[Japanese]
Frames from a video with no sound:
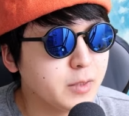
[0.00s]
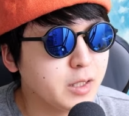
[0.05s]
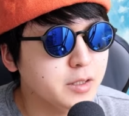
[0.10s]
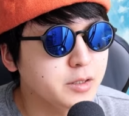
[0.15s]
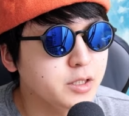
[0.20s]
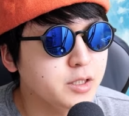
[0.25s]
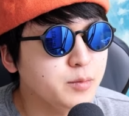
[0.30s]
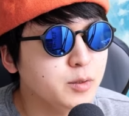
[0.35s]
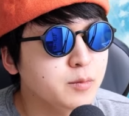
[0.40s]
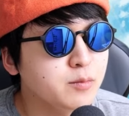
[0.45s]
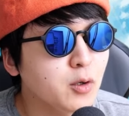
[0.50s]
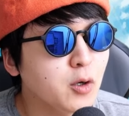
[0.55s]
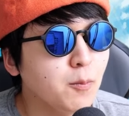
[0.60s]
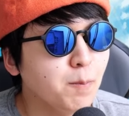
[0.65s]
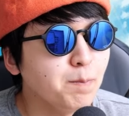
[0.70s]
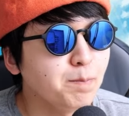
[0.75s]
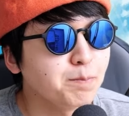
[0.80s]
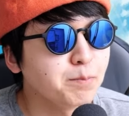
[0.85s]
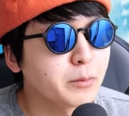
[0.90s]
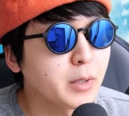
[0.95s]
自分も
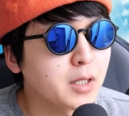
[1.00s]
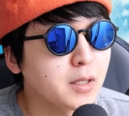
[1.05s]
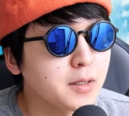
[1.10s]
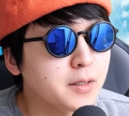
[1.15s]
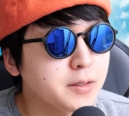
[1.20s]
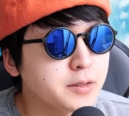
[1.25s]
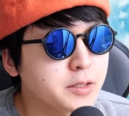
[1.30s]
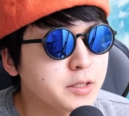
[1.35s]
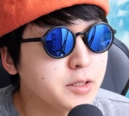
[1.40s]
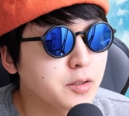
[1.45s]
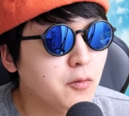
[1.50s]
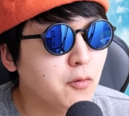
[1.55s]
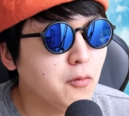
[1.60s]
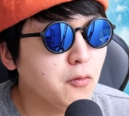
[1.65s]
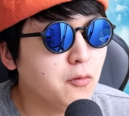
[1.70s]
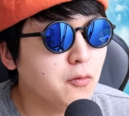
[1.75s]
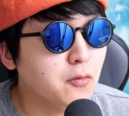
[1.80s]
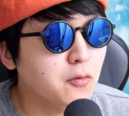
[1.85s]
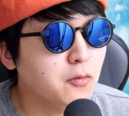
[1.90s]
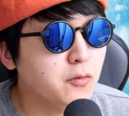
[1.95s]
地
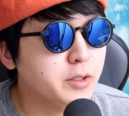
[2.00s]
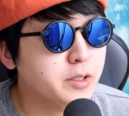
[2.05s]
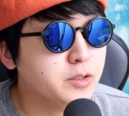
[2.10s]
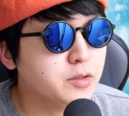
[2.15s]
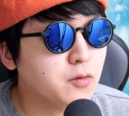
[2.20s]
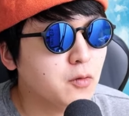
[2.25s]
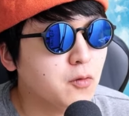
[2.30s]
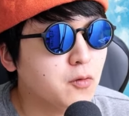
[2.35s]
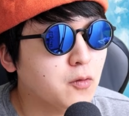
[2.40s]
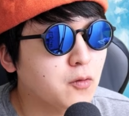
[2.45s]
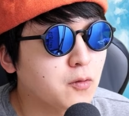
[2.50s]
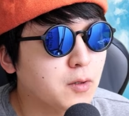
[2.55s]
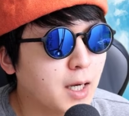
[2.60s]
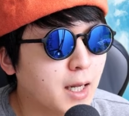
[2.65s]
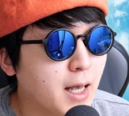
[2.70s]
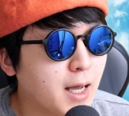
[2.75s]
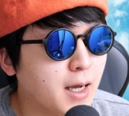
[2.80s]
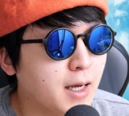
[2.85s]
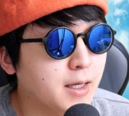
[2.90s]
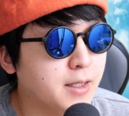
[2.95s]
方公立高校か
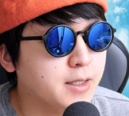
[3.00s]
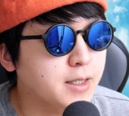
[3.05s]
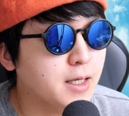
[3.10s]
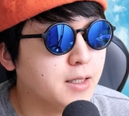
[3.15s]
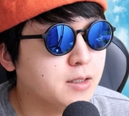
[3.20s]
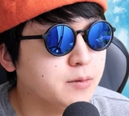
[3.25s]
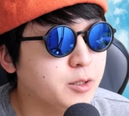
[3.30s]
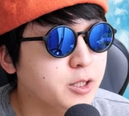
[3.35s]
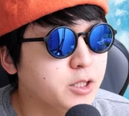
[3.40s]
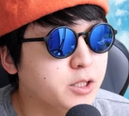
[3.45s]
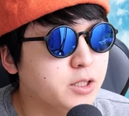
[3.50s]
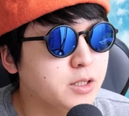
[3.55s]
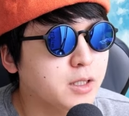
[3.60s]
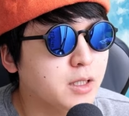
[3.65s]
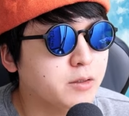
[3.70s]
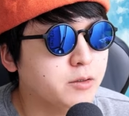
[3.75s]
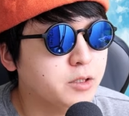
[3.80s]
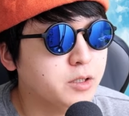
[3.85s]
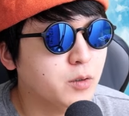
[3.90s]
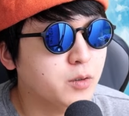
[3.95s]
ら医学部に進
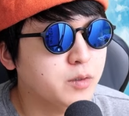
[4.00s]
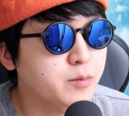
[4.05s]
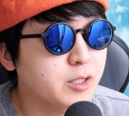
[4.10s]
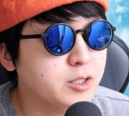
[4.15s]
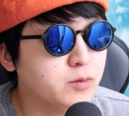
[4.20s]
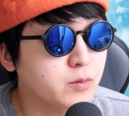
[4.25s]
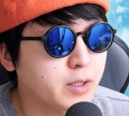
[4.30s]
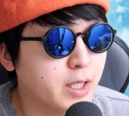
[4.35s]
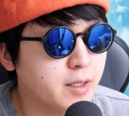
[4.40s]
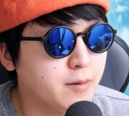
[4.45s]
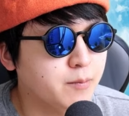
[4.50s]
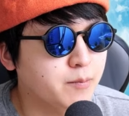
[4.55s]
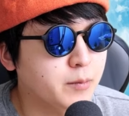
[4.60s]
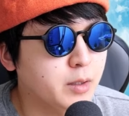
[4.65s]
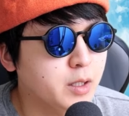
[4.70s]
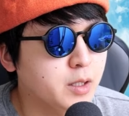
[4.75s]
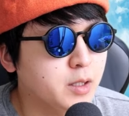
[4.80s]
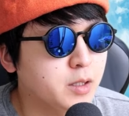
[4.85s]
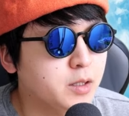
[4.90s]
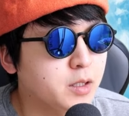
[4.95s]
学しておりますので、
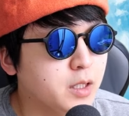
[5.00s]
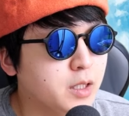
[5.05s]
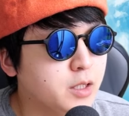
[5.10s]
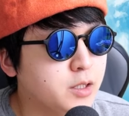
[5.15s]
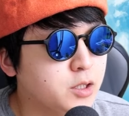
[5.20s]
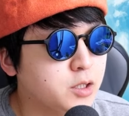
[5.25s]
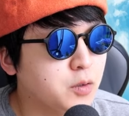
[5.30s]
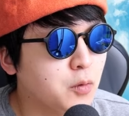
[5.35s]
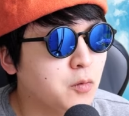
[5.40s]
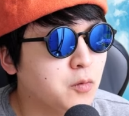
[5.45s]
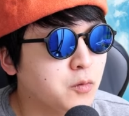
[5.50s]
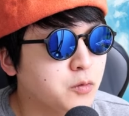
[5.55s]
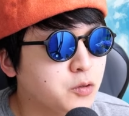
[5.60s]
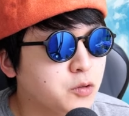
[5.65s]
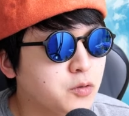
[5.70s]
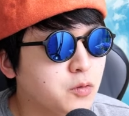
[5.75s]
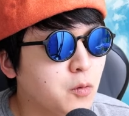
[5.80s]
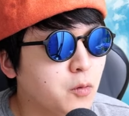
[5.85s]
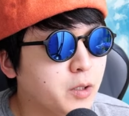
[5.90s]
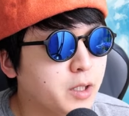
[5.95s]
えー、地方の
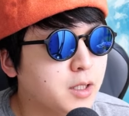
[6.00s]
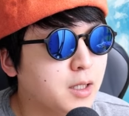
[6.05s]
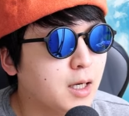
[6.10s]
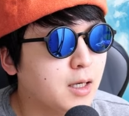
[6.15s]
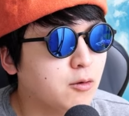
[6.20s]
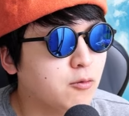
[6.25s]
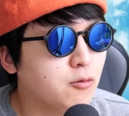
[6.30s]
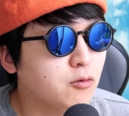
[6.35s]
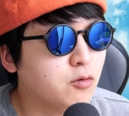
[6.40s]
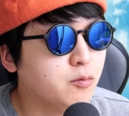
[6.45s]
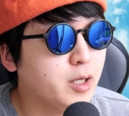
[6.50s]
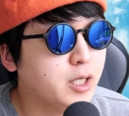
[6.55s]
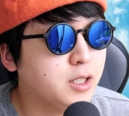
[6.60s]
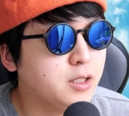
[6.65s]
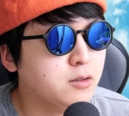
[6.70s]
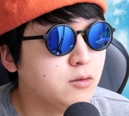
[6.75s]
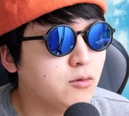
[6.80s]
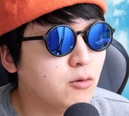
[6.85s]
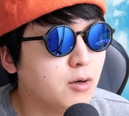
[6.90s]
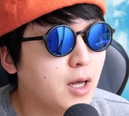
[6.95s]
中高一貫校の
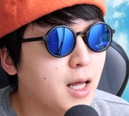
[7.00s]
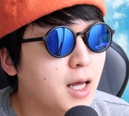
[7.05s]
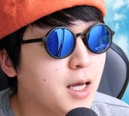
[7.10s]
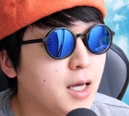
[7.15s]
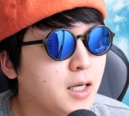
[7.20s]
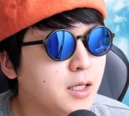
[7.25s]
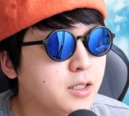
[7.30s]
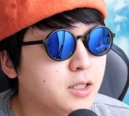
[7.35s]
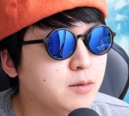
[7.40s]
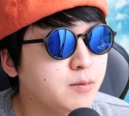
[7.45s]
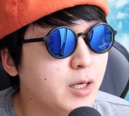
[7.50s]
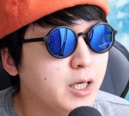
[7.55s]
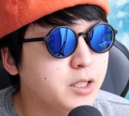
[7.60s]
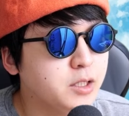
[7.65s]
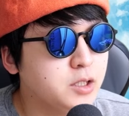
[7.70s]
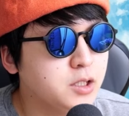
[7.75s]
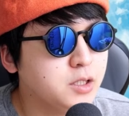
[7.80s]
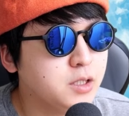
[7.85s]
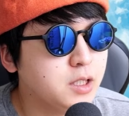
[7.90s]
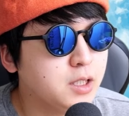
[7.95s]
メリットがいまい
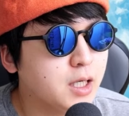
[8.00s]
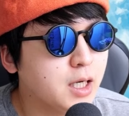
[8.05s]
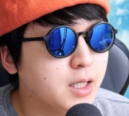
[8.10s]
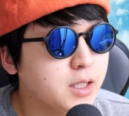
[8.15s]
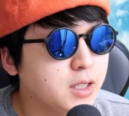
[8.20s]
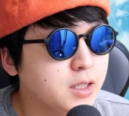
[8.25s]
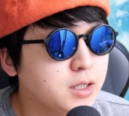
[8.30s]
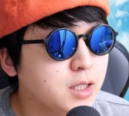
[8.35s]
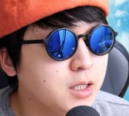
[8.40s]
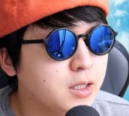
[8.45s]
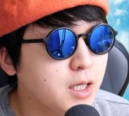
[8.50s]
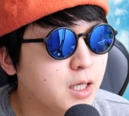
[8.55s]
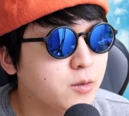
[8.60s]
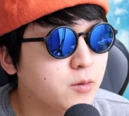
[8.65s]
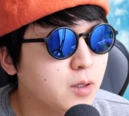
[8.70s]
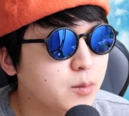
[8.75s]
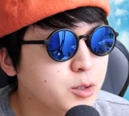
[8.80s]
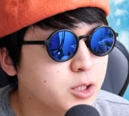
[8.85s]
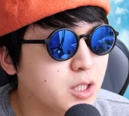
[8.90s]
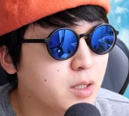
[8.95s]
ち理解できていないの
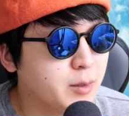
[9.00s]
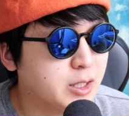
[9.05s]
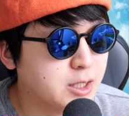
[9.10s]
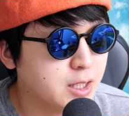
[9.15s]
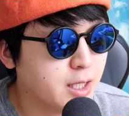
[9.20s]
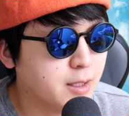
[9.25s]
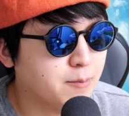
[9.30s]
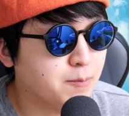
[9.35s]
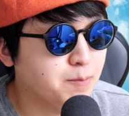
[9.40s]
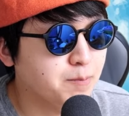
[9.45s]
かもしれません